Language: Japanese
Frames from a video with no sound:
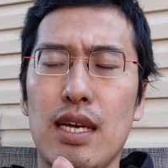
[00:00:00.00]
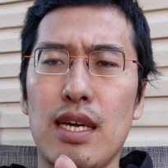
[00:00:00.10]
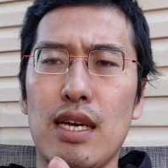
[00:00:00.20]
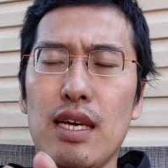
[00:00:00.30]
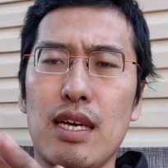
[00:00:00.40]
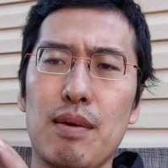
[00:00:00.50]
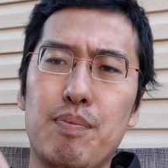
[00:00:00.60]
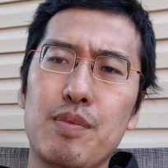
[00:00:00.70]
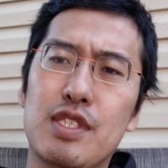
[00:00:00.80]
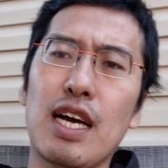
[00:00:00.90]

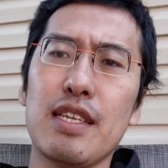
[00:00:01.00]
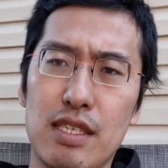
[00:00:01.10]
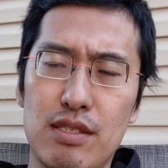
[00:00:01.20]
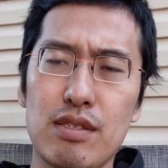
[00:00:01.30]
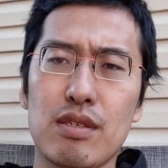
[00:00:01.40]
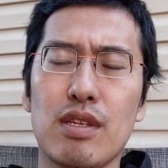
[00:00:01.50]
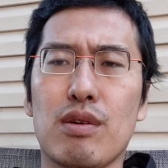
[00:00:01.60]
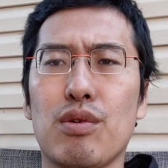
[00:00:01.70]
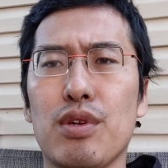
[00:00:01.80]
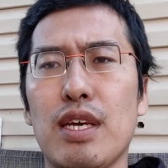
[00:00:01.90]
えー、ジャニーズ、
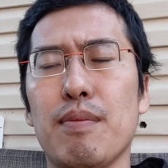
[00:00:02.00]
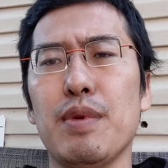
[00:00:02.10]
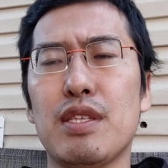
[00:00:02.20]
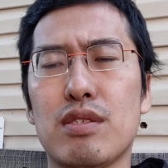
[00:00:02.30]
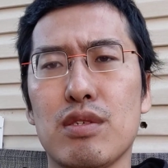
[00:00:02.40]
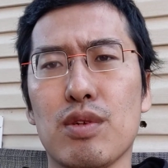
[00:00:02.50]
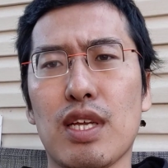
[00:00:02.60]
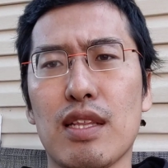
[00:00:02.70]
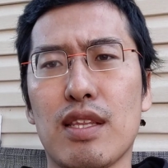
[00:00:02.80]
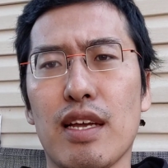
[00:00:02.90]
ね、このね3つの
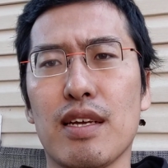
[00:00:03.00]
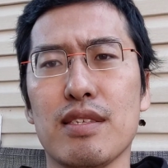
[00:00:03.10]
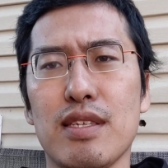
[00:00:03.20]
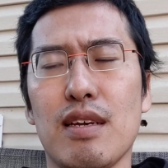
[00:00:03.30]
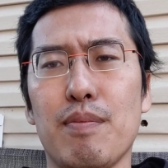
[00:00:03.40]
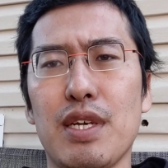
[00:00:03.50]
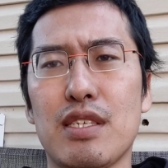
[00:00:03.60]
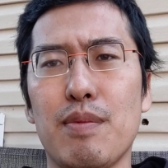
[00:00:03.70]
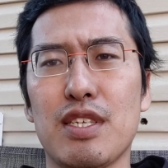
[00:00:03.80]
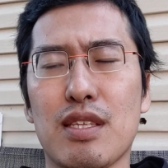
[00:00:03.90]
団体がですねめ
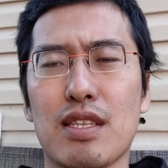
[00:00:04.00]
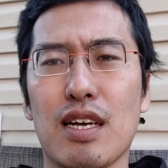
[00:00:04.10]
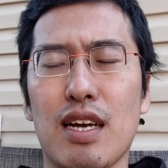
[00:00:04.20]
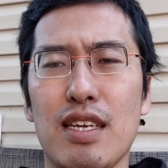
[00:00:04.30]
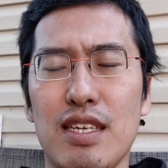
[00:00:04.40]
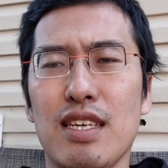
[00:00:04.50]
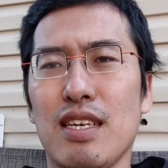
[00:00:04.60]
ちゃめちゃ戦い